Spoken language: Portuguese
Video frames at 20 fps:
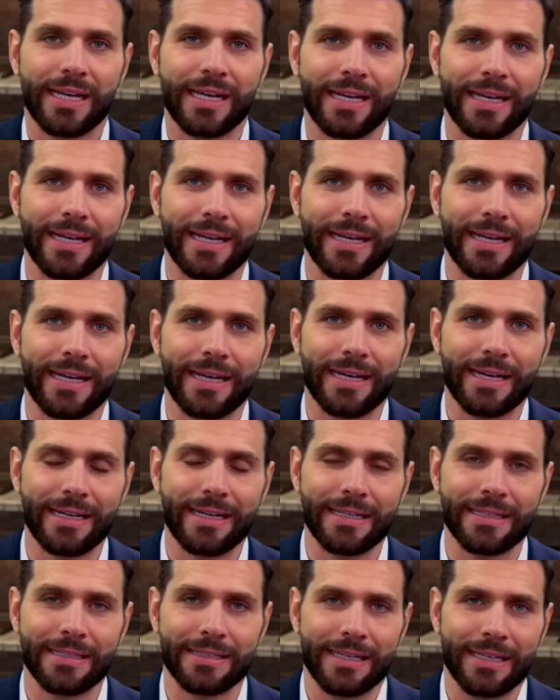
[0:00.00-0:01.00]
é,
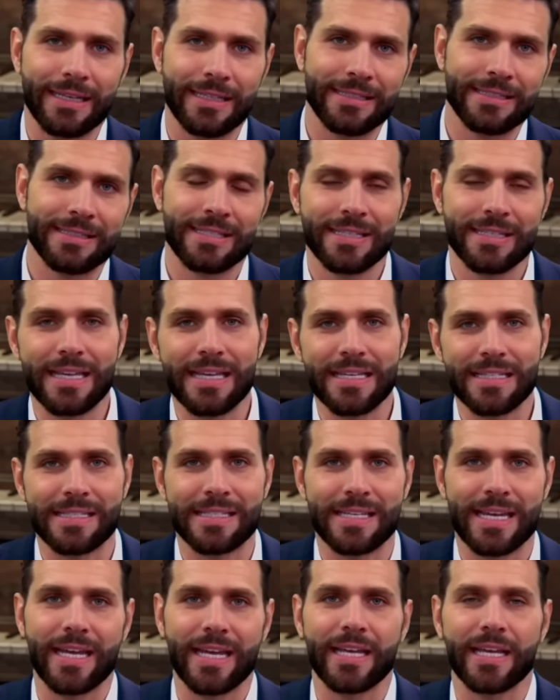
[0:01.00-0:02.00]
ele, ele se
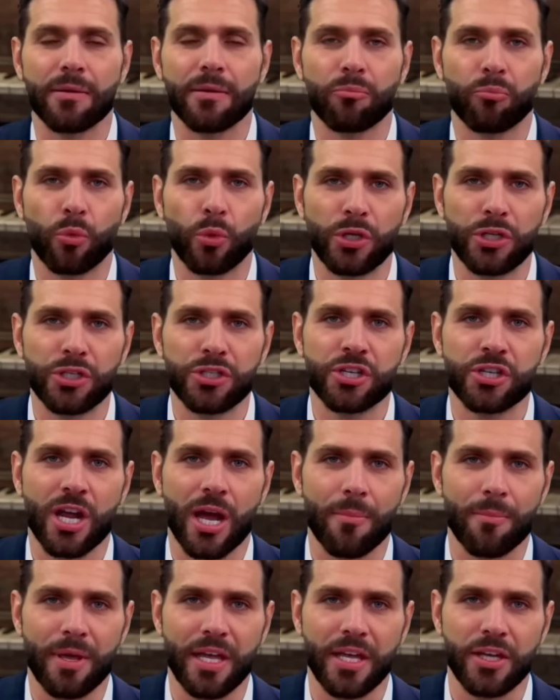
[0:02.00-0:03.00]
desenha
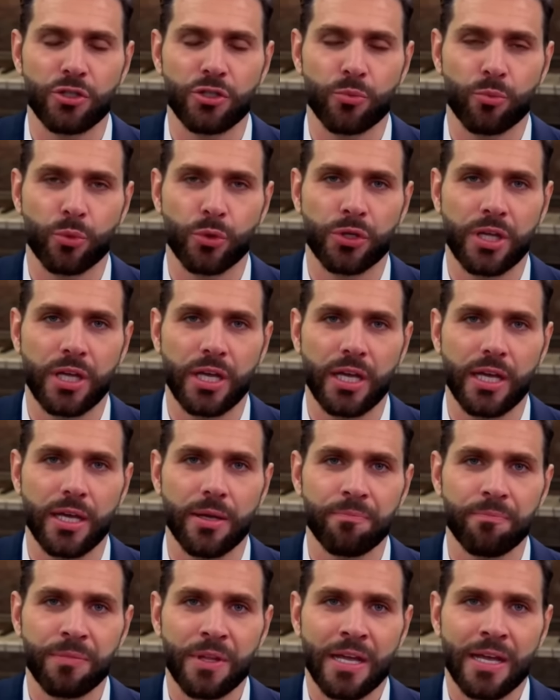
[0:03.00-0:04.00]
politicamente,
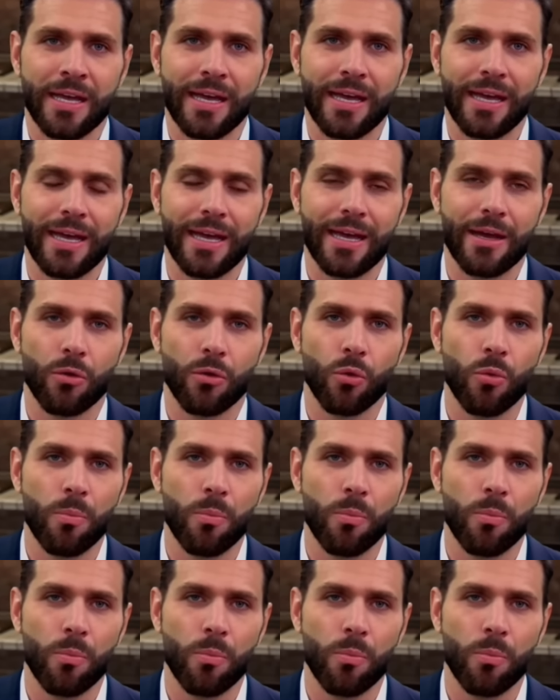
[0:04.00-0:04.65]
porque é,